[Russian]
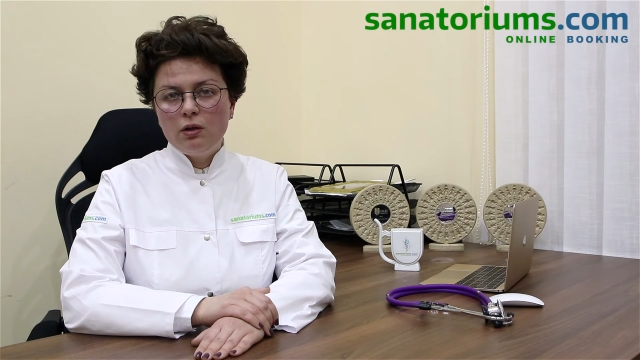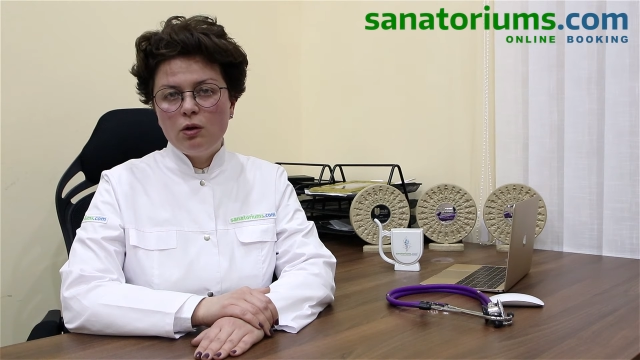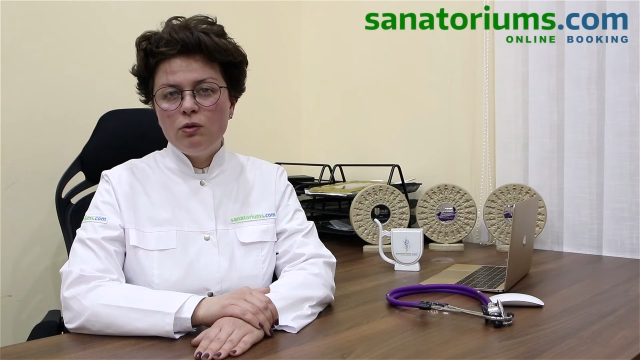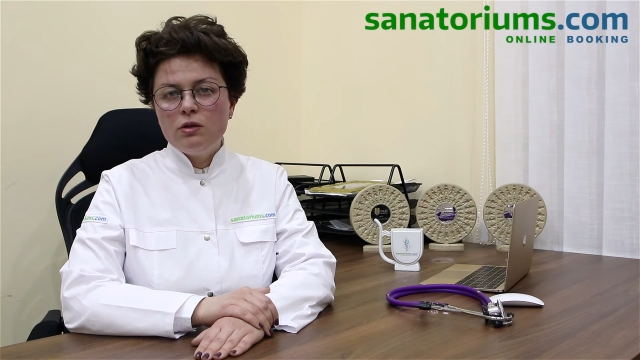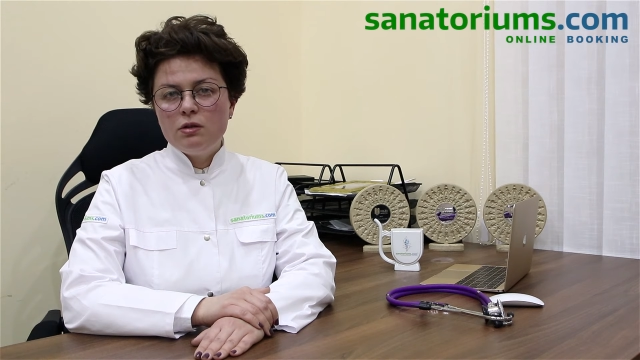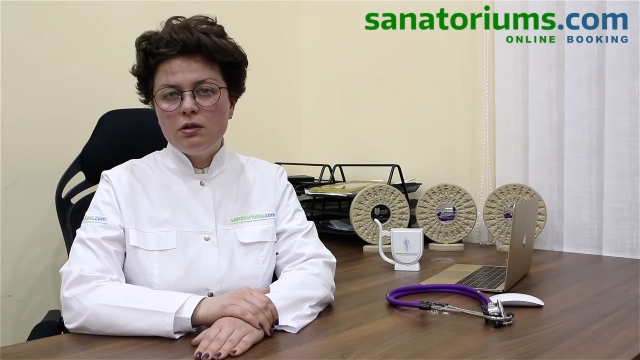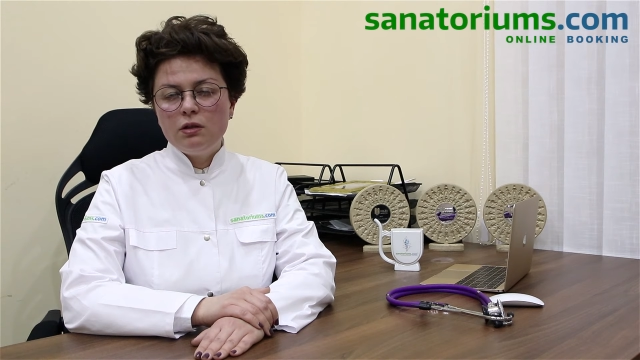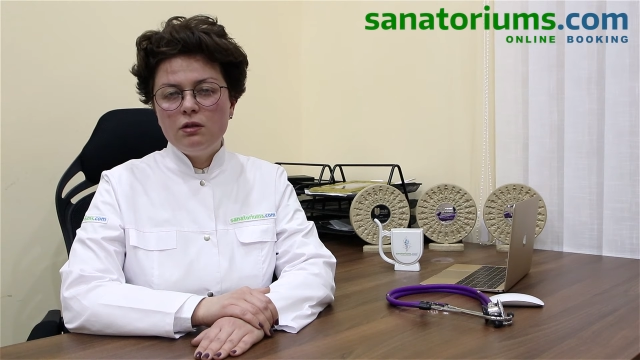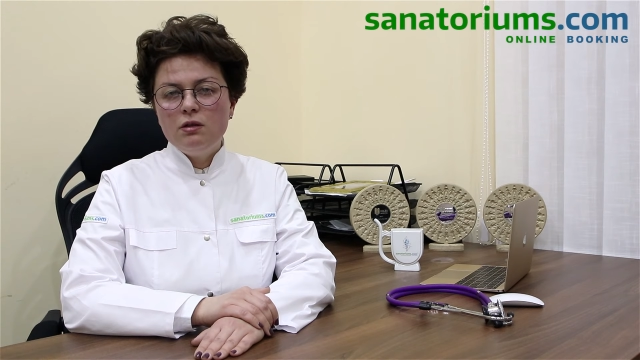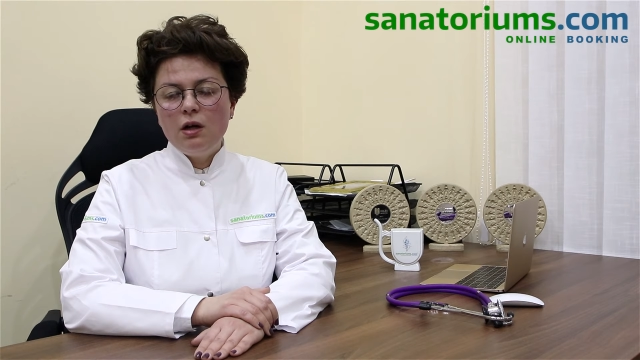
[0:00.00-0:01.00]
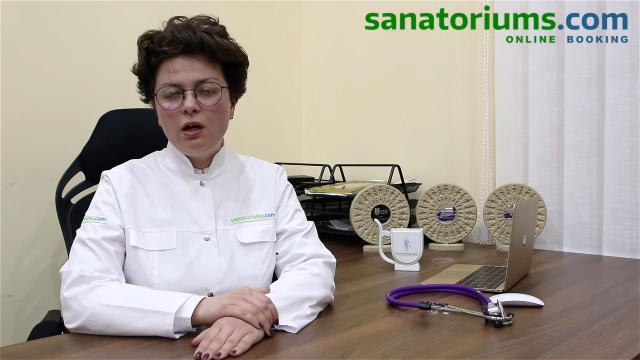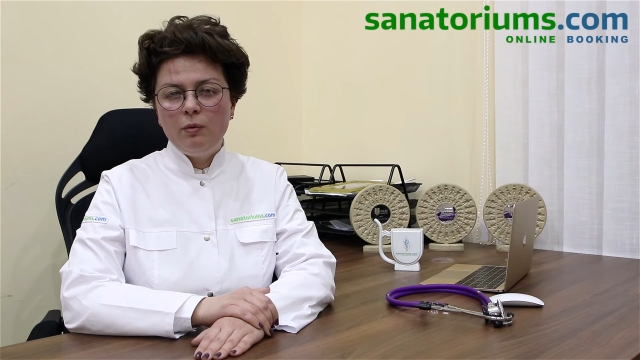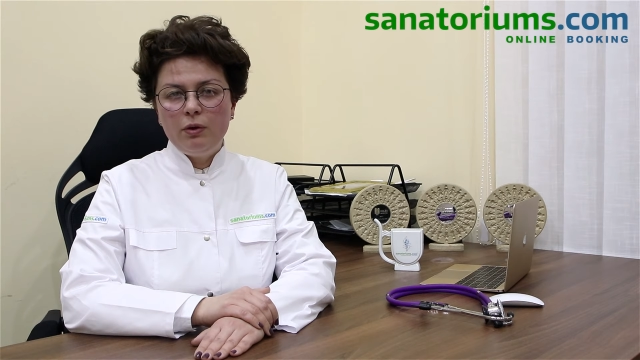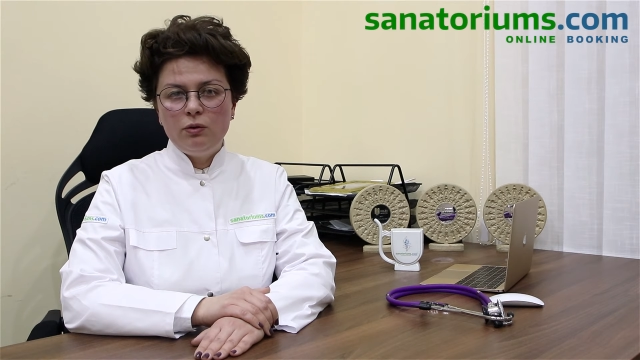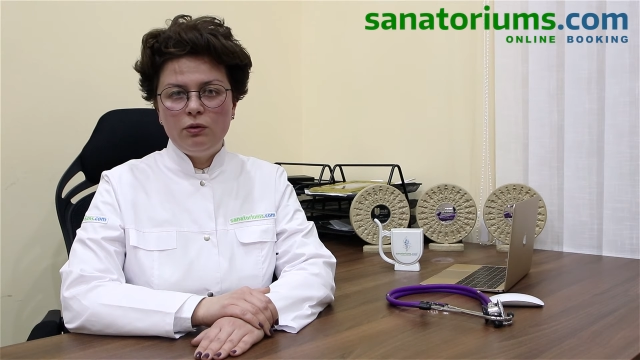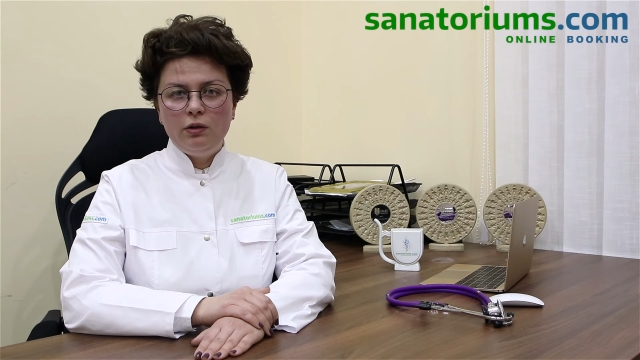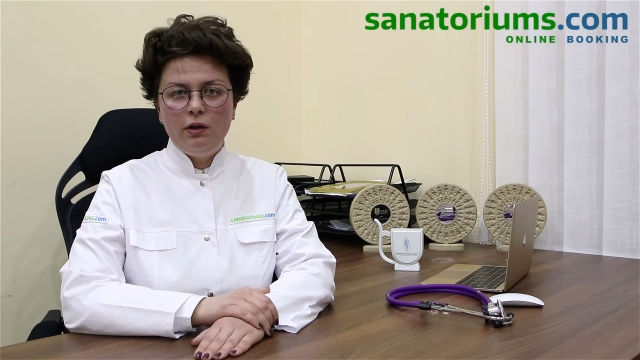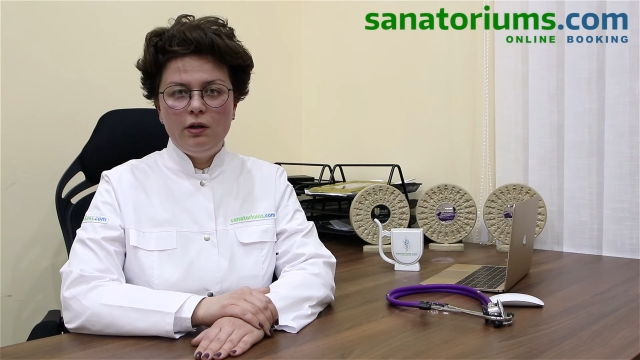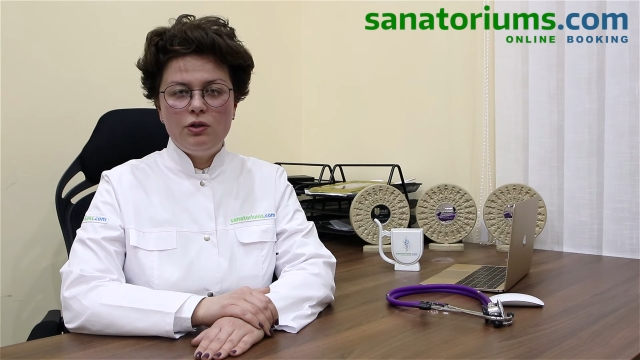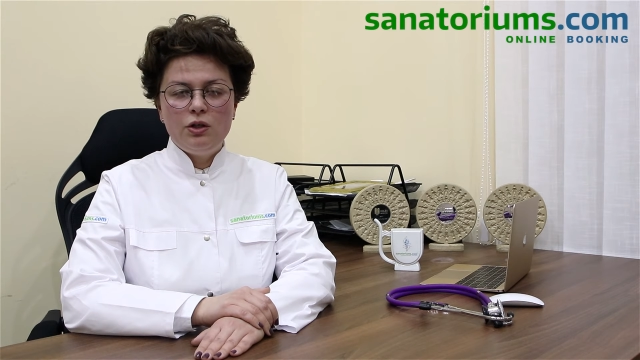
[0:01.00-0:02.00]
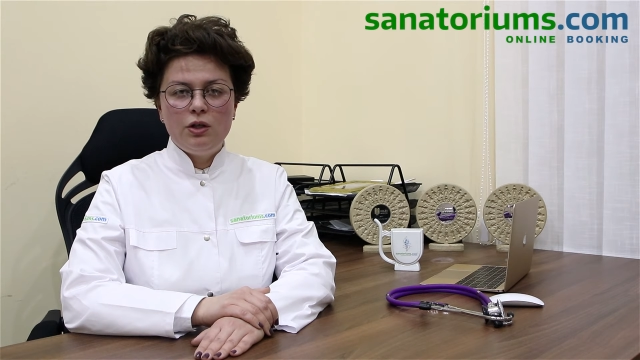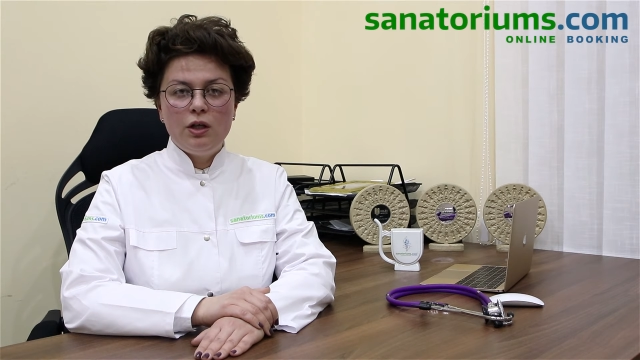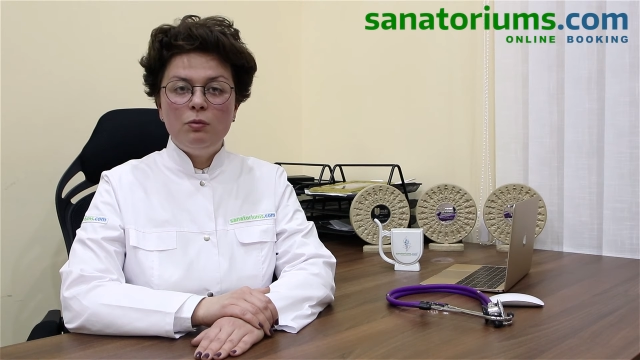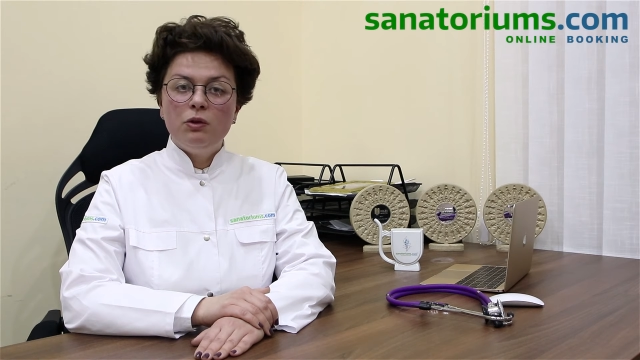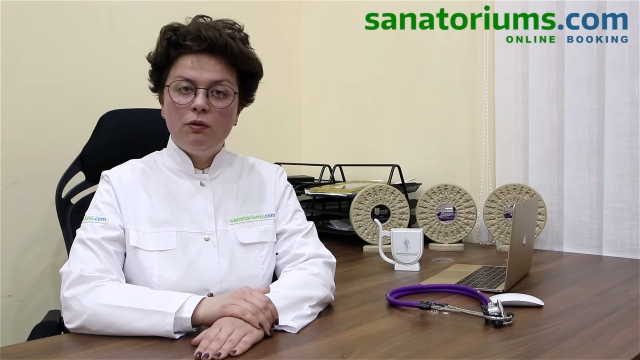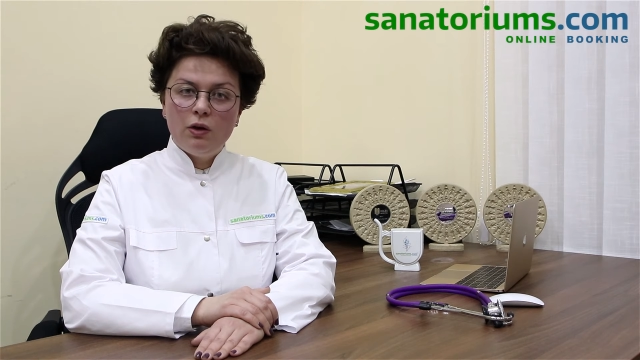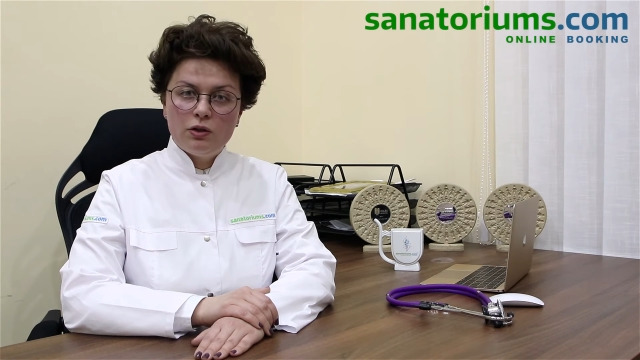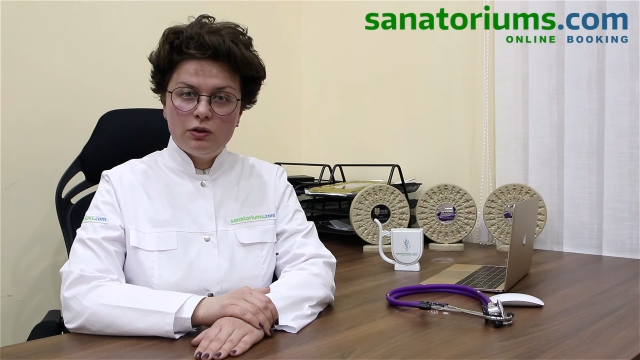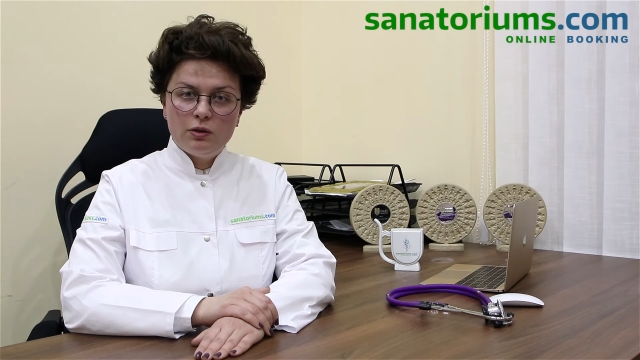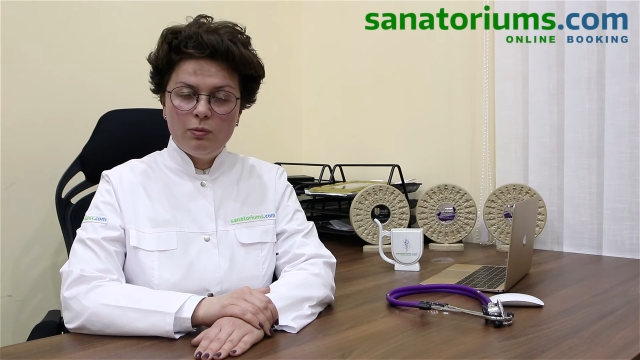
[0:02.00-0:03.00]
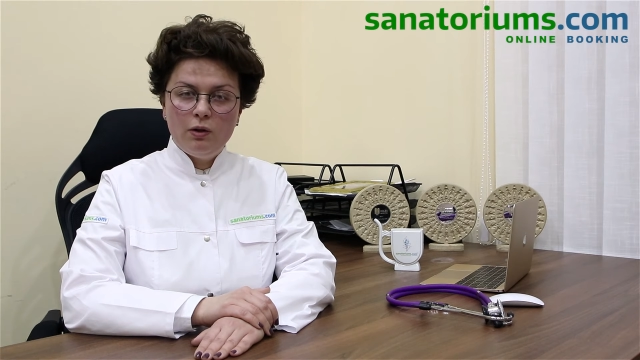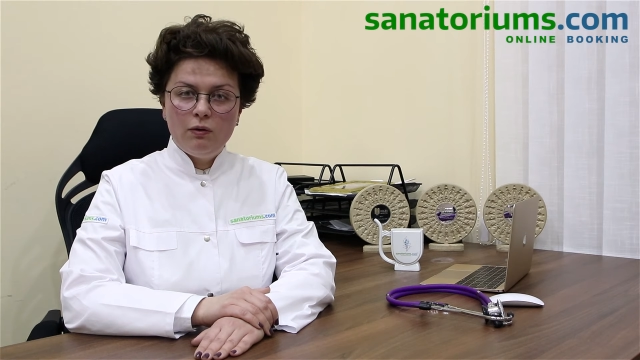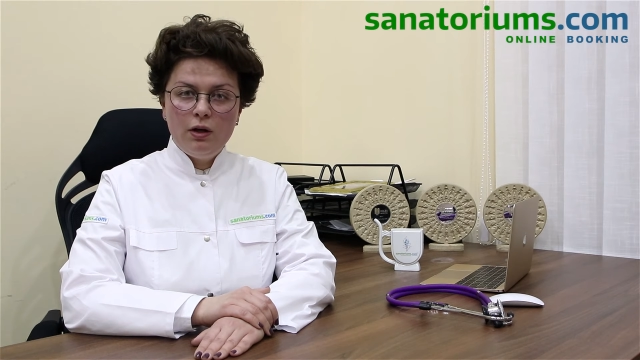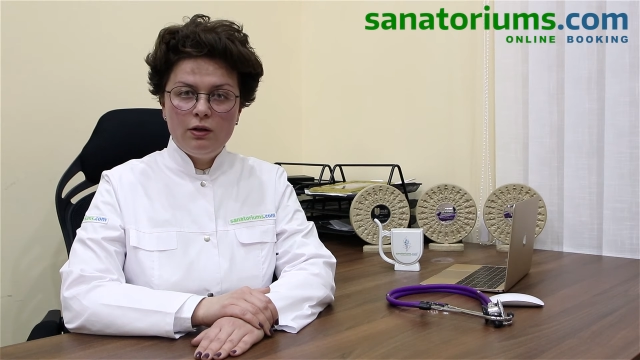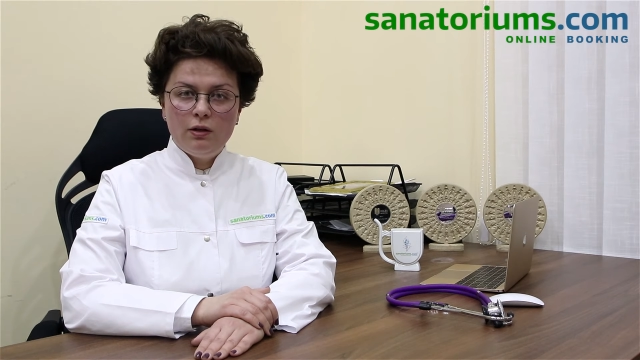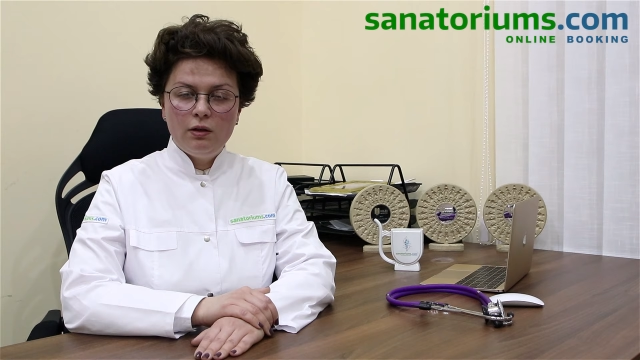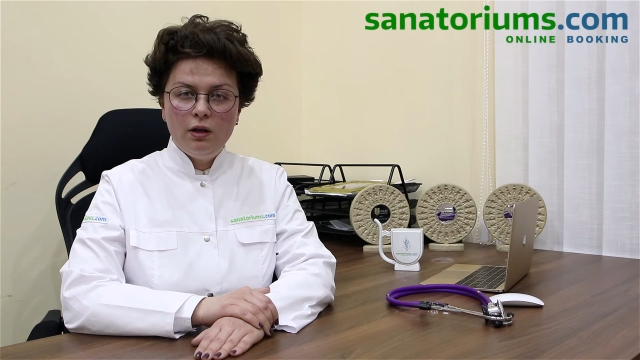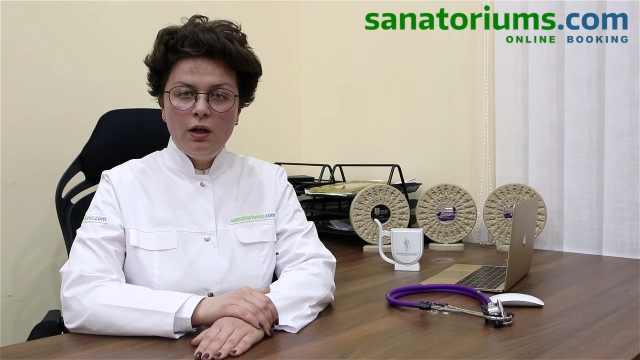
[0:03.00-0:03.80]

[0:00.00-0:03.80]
какой из них идеально подходит для лечения именно ваших заболеваний,